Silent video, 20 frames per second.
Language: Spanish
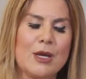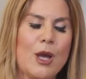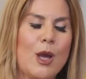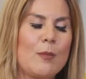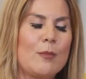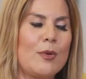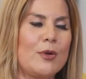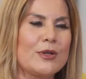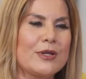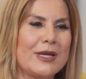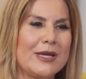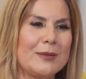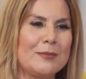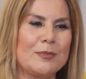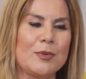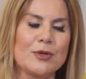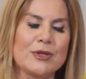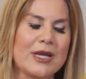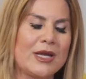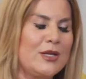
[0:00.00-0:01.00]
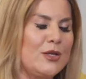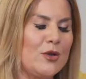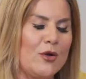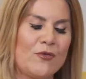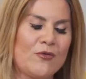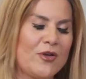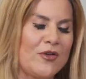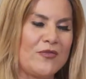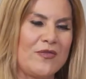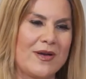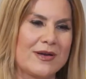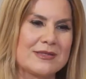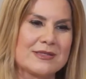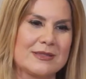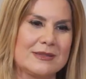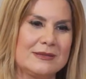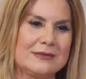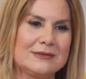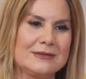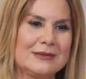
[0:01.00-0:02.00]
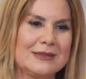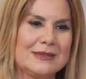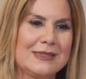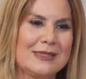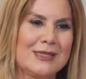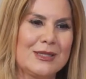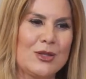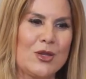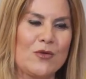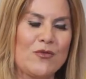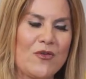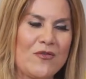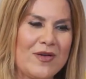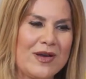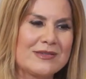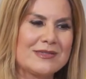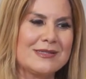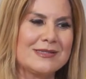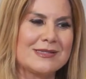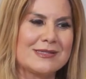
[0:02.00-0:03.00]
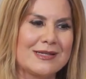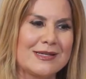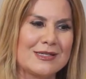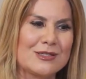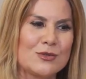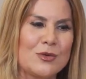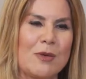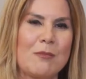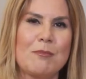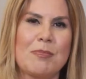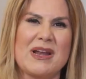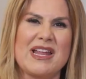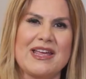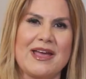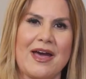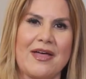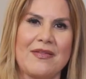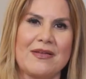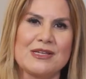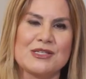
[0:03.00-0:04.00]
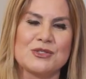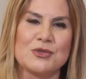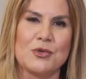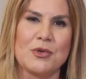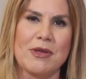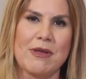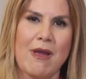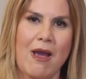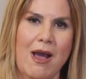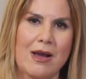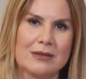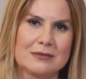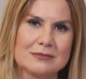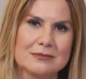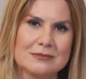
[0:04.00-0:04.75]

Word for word: Fue porque, porque no fue fácil. No fue fácil ser su empleada y su hija.